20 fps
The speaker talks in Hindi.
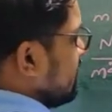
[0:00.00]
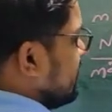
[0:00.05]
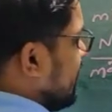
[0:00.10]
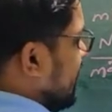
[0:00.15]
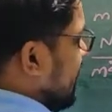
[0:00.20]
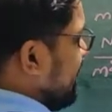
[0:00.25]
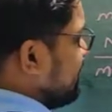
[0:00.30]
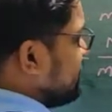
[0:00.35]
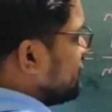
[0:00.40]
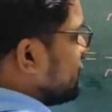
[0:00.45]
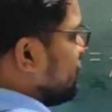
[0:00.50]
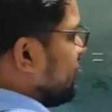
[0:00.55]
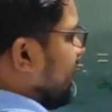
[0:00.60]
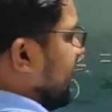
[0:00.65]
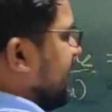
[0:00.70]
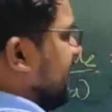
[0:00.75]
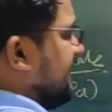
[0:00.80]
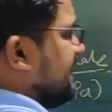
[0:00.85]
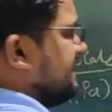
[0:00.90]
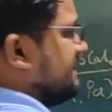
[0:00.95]
दाब जो
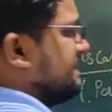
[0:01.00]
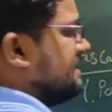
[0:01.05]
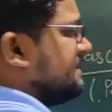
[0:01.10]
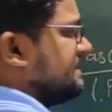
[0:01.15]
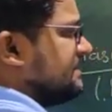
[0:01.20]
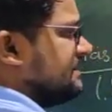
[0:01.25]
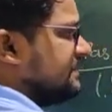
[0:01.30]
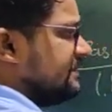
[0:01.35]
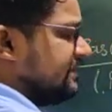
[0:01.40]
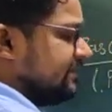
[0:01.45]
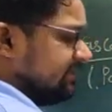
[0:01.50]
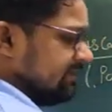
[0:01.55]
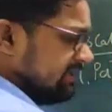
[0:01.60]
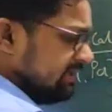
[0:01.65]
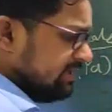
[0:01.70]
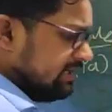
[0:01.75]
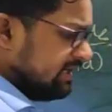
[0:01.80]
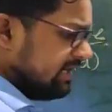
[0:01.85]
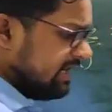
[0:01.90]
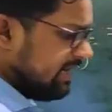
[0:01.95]
है
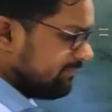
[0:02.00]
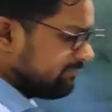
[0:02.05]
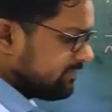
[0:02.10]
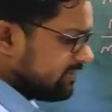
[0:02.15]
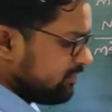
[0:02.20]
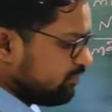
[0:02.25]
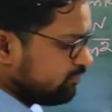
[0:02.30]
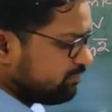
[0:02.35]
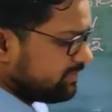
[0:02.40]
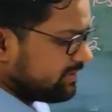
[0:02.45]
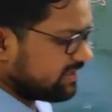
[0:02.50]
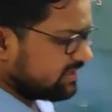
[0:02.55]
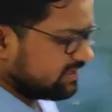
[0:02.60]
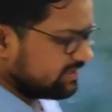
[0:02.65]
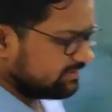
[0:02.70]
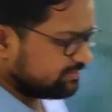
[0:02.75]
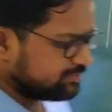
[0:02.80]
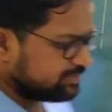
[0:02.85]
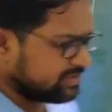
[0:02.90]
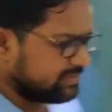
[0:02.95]
आपके ऊपर
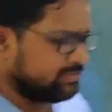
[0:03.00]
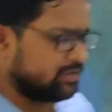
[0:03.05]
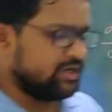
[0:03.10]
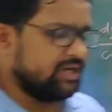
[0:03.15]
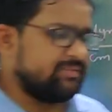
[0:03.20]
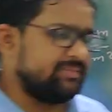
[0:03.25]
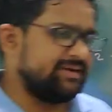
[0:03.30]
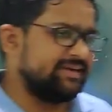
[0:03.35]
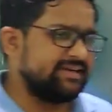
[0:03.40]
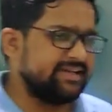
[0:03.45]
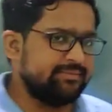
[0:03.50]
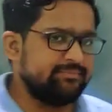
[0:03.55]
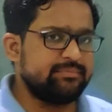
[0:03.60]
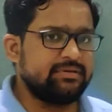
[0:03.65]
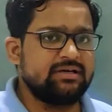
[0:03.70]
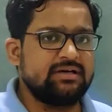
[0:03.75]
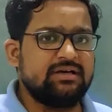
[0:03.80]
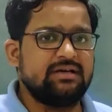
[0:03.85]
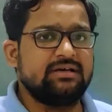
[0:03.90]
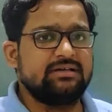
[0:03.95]
पूरी बॉडी पे टेम्प
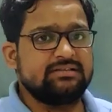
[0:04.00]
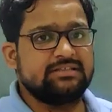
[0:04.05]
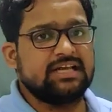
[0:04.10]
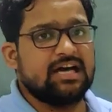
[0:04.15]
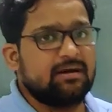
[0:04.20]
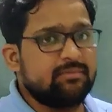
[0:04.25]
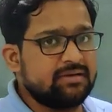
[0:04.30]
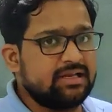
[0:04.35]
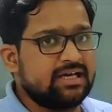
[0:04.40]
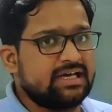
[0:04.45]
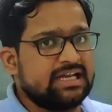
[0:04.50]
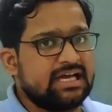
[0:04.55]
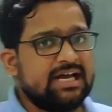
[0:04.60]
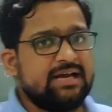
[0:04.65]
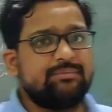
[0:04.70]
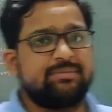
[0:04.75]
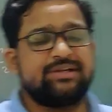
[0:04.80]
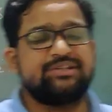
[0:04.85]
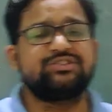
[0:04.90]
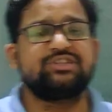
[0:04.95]
दाब लग रहा
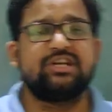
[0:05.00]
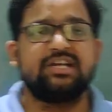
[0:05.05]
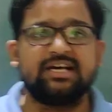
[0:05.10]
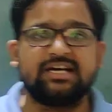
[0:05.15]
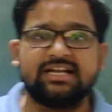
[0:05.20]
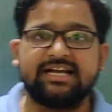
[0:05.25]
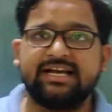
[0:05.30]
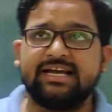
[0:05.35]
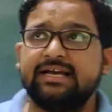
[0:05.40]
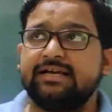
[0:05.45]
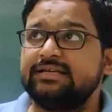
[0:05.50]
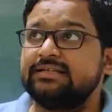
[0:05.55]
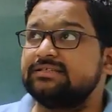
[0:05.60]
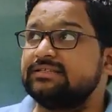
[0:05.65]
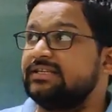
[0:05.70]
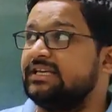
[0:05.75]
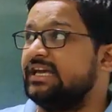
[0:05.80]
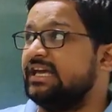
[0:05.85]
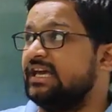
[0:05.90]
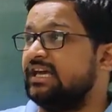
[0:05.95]
है प्रेशर लग रहा
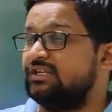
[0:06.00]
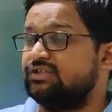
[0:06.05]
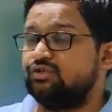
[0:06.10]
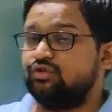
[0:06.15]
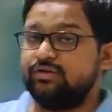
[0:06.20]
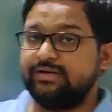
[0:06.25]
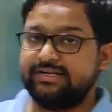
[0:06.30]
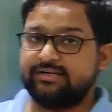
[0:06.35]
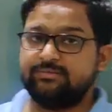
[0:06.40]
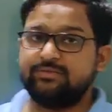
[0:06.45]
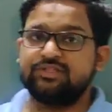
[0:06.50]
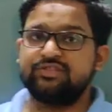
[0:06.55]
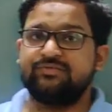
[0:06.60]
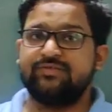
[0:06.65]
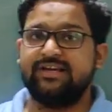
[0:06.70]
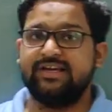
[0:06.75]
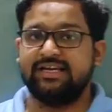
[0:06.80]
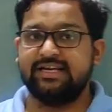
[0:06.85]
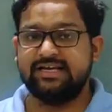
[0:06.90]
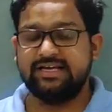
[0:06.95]
है ये जो
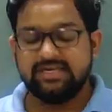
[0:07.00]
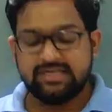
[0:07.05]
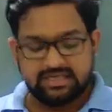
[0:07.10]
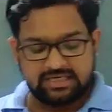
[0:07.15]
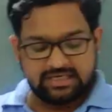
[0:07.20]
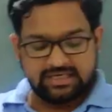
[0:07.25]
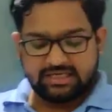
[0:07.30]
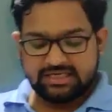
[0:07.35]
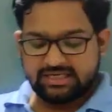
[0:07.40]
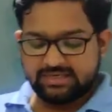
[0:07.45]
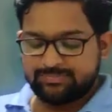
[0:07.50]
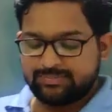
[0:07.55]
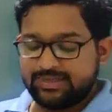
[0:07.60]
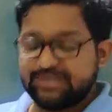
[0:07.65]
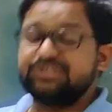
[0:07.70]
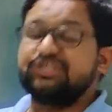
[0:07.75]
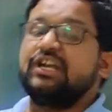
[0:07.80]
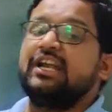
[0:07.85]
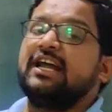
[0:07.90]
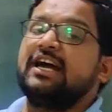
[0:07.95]
एटमोसफियर है ये
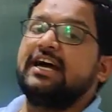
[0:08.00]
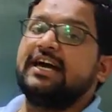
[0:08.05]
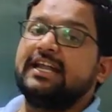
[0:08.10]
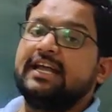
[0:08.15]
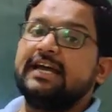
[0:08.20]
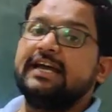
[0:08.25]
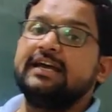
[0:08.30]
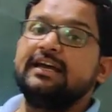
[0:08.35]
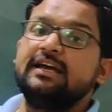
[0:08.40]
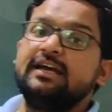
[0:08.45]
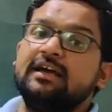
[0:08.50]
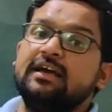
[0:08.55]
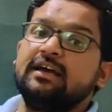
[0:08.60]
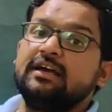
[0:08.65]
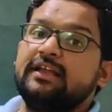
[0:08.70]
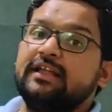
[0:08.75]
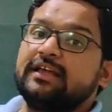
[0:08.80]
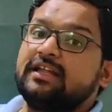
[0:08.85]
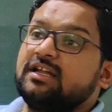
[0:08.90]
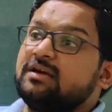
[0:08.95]
प्रेशर लगा रहा है
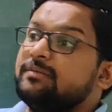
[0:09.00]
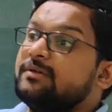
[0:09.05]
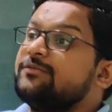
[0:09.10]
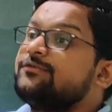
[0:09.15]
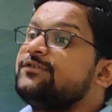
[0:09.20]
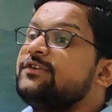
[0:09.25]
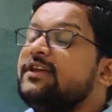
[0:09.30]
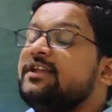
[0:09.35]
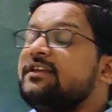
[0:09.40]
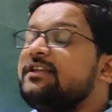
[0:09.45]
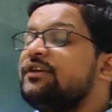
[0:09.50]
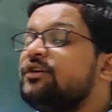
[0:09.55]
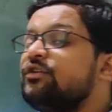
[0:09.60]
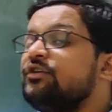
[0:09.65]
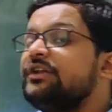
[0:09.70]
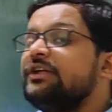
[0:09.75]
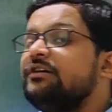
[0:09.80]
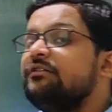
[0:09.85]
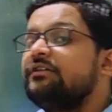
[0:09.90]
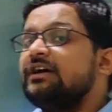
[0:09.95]
लेकिन हमें फील
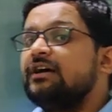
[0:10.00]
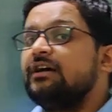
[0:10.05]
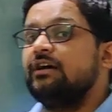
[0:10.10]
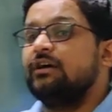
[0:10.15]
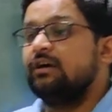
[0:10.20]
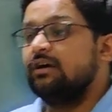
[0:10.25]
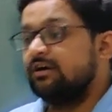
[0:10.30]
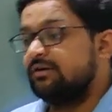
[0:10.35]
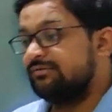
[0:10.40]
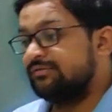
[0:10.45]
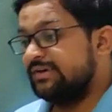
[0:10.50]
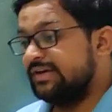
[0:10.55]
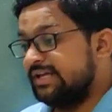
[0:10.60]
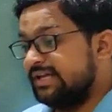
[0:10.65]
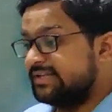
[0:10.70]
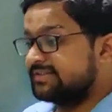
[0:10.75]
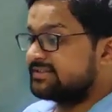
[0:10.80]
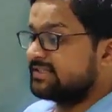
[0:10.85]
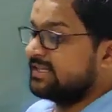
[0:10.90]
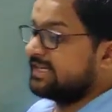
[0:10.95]
क्यों नहीं हो रहा
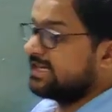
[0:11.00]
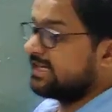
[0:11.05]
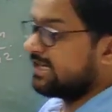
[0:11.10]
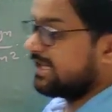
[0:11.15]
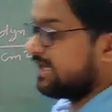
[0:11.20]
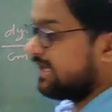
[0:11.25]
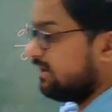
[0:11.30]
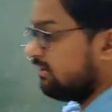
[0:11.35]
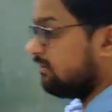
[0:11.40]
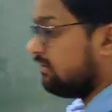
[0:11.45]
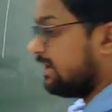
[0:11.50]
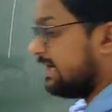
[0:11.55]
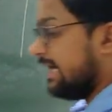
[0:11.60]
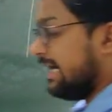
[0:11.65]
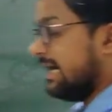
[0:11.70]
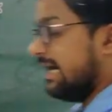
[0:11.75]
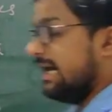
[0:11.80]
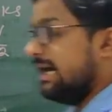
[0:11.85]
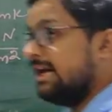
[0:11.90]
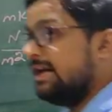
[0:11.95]
फील इसलिए नहीं हो
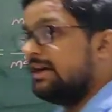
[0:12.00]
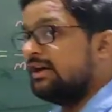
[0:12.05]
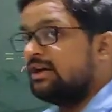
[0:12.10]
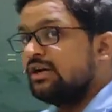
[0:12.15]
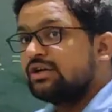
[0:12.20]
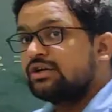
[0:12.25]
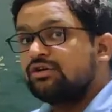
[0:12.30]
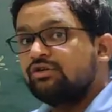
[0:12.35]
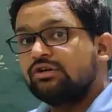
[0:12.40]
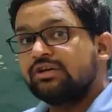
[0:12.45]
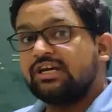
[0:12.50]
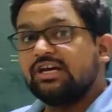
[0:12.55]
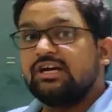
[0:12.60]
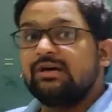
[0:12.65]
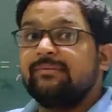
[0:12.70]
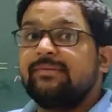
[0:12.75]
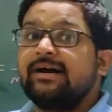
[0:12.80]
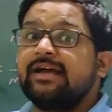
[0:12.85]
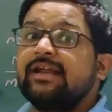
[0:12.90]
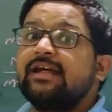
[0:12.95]
रहा क्योंकि
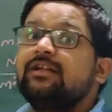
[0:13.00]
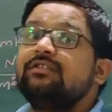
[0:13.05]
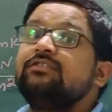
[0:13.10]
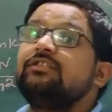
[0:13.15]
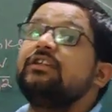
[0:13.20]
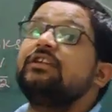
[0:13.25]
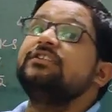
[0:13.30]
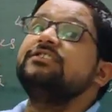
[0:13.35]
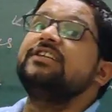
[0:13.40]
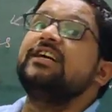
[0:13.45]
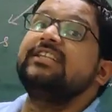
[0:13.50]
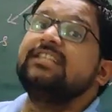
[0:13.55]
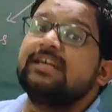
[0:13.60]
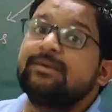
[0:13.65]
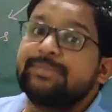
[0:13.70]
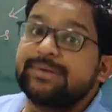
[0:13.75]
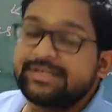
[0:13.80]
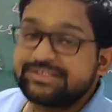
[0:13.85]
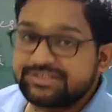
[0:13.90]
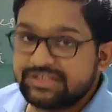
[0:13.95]
हमारे अंदर
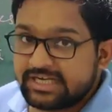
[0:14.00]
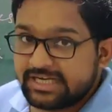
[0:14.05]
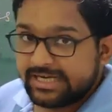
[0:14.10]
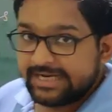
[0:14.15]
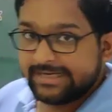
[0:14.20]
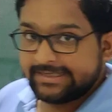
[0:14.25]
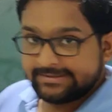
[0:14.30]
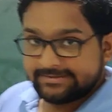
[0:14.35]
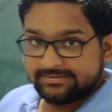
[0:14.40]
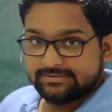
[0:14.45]
ज़्यादा प्रेशर है